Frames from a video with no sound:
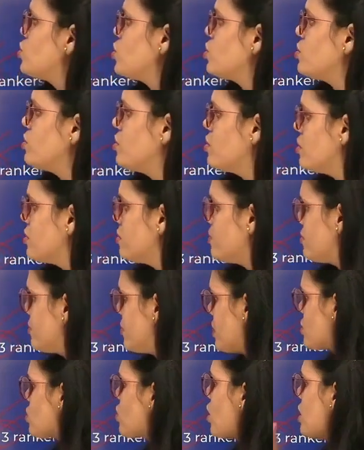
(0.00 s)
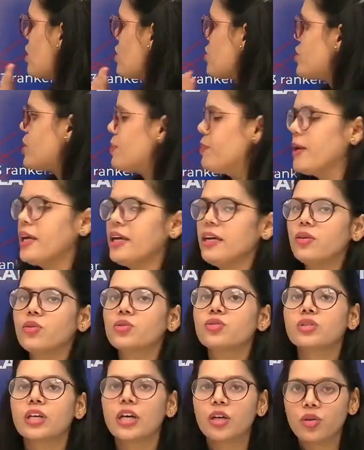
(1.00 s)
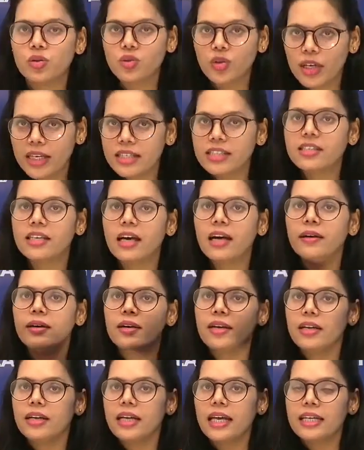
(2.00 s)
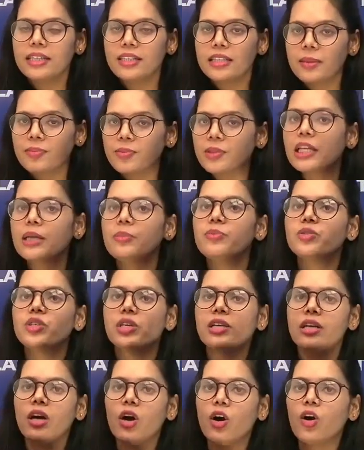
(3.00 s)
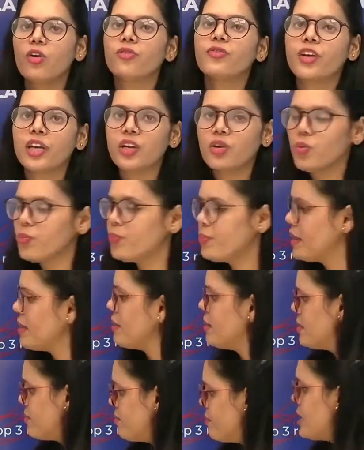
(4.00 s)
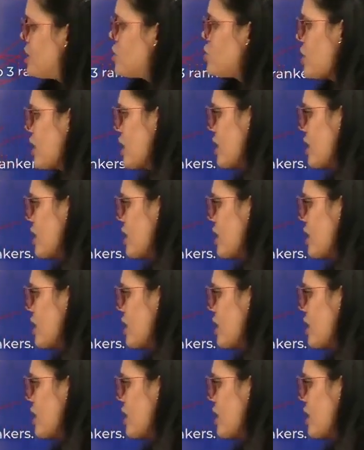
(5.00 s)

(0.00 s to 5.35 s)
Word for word: जो स्कॉलरशिप है उसका कुछ हिस्सा एक सब्सक्रिप्शन ऑफ के रूप में मिल